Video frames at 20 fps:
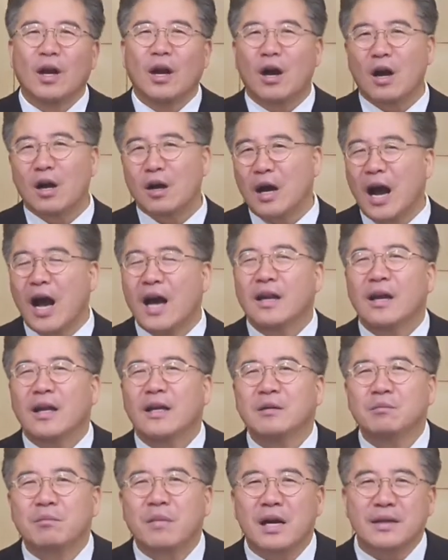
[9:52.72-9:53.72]
아,
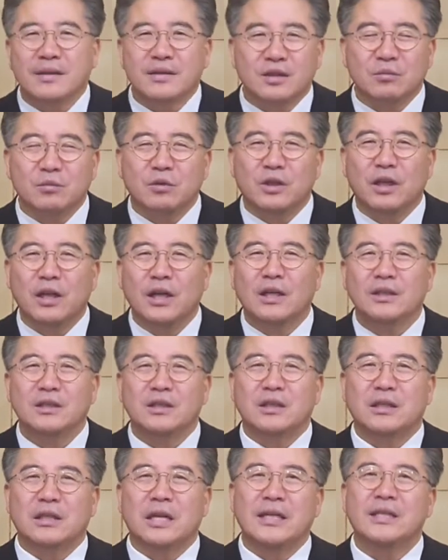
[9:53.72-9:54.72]
하나님 말씀을
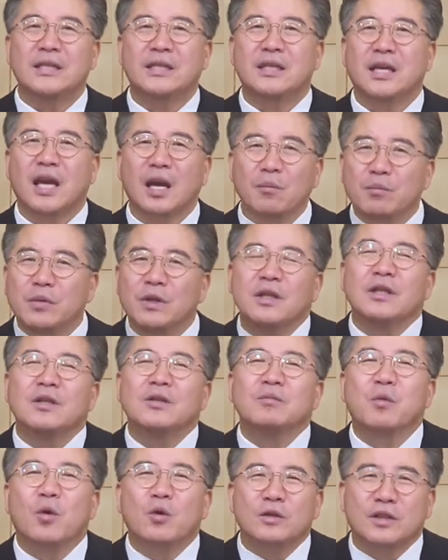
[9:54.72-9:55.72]
지나치게
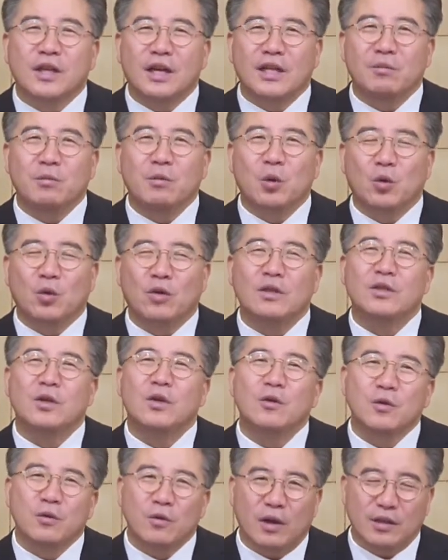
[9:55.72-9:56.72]
믿는 목사님이 오늘
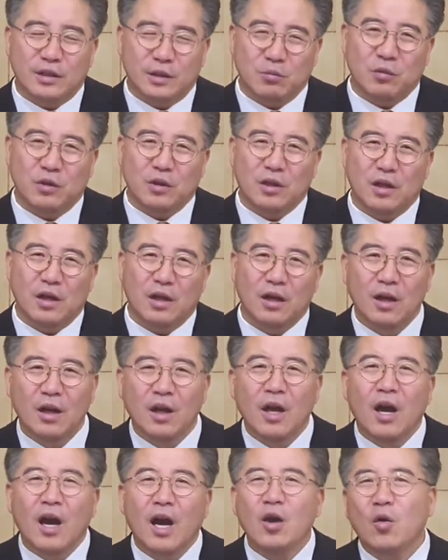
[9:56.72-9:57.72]
설교하십니다.
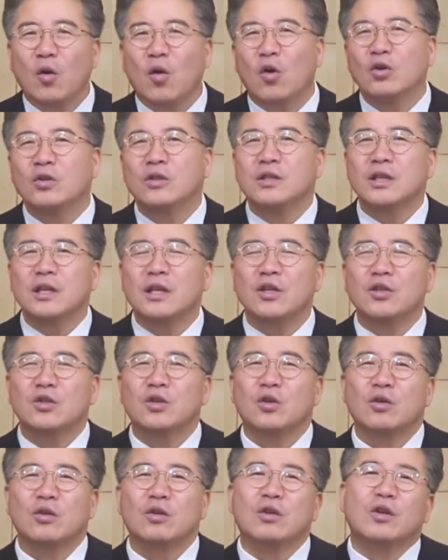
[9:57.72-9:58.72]
아니, 언제나
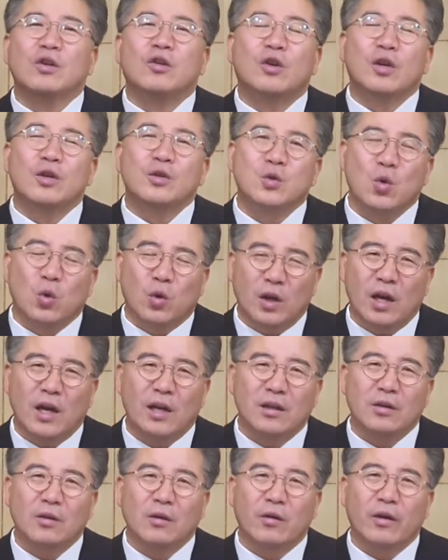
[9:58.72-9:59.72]
저를 그렇게
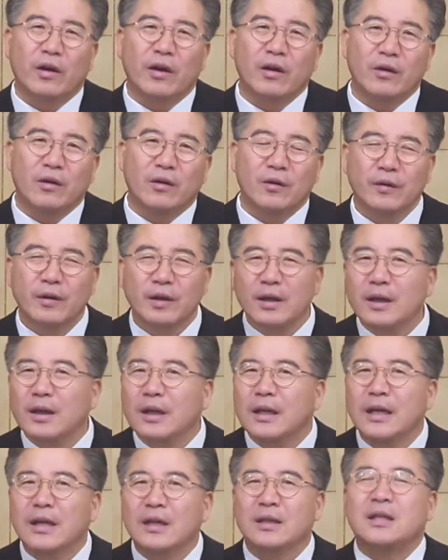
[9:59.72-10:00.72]
소개하는 거예요.
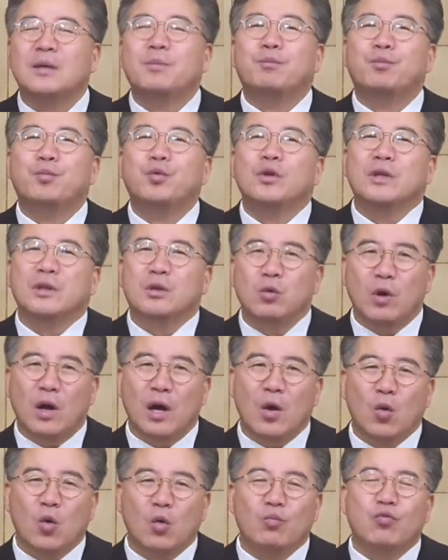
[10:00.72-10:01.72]
기쁘기도
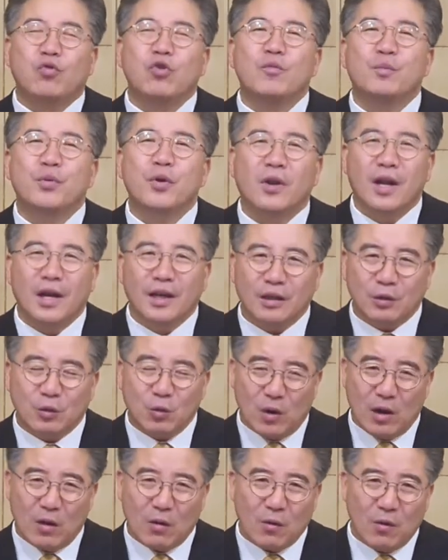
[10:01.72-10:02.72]
하고,
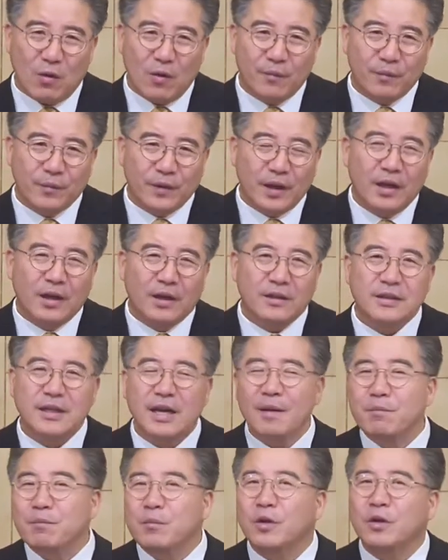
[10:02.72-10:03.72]
불편하기도 하고. 그래서 한